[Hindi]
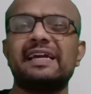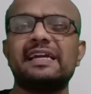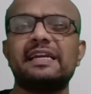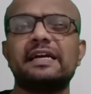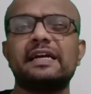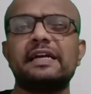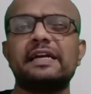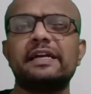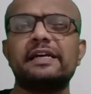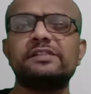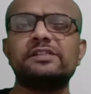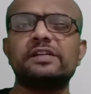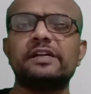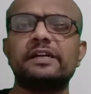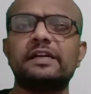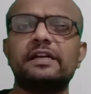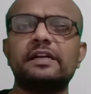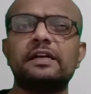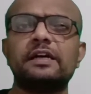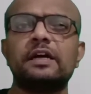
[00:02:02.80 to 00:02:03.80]
लेकिन कंडक्शन
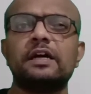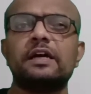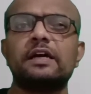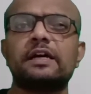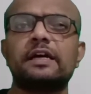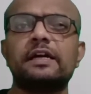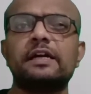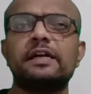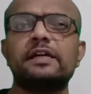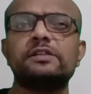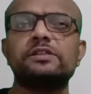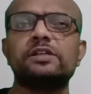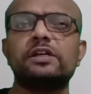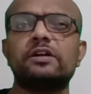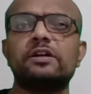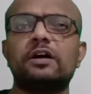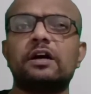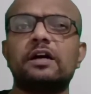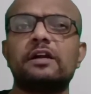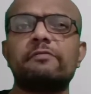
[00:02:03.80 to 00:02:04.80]
इन
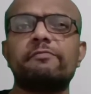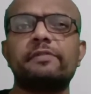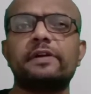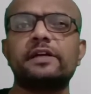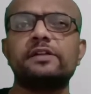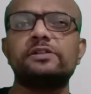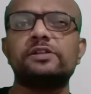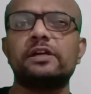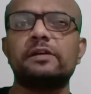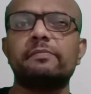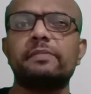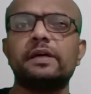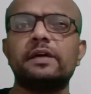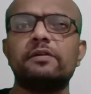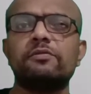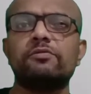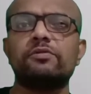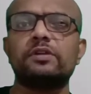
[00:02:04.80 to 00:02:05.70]
कंडक्शन और फ्रिक्शन भी